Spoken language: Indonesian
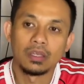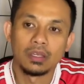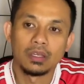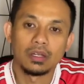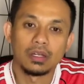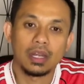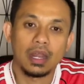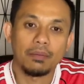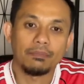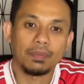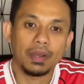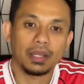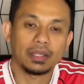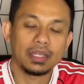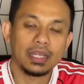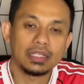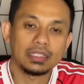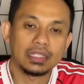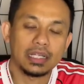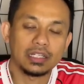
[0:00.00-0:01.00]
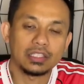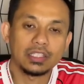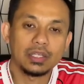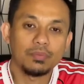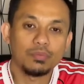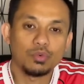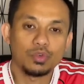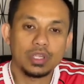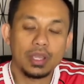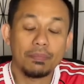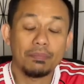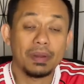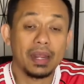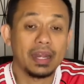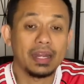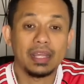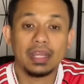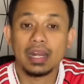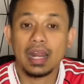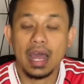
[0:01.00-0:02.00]
nampaknya Chelsea punya
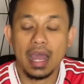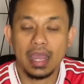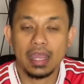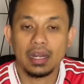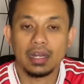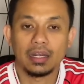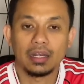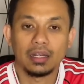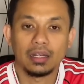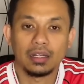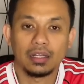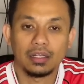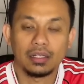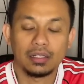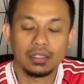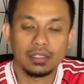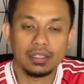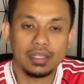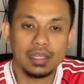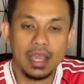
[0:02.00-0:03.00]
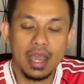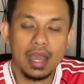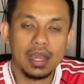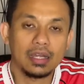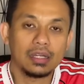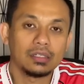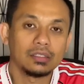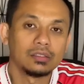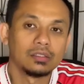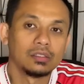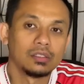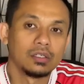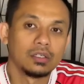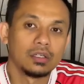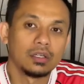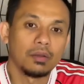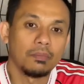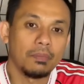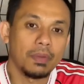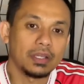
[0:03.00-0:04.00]
planning lain yang
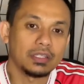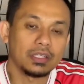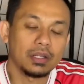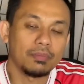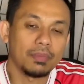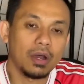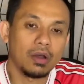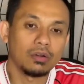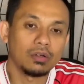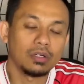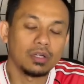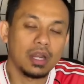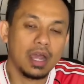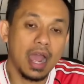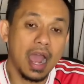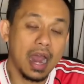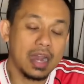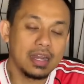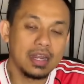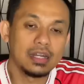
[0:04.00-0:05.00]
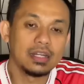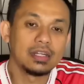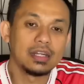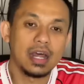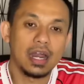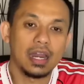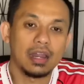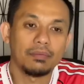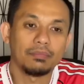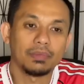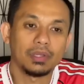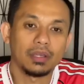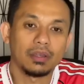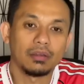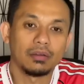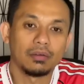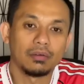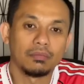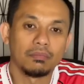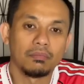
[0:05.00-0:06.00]
Mason Mount ada di dalamnya
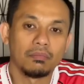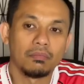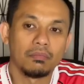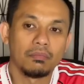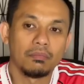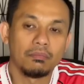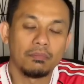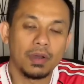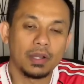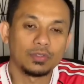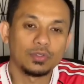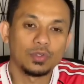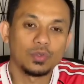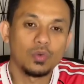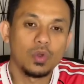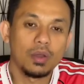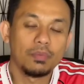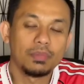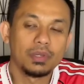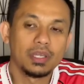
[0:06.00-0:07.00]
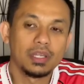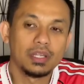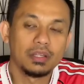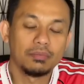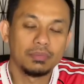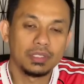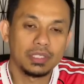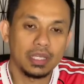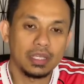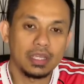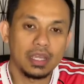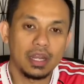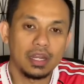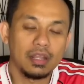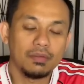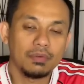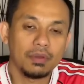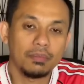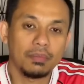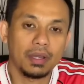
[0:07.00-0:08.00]
maksud gue begini bisa jadi
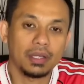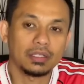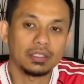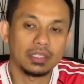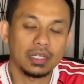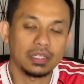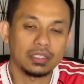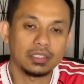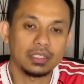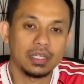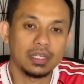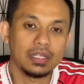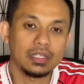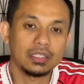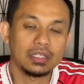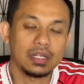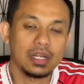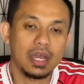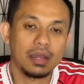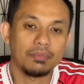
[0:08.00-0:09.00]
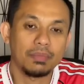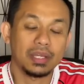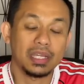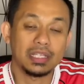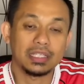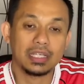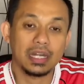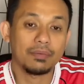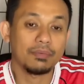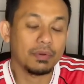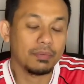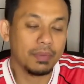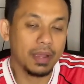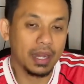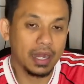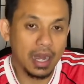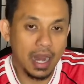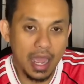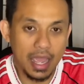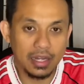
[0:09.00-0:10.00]
memang Chelsea ini sedang mengincar pemain
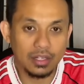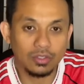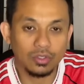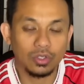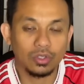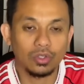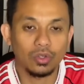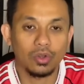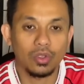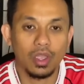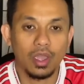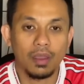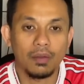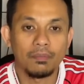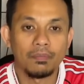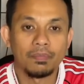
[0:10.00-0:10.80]
lain contohnya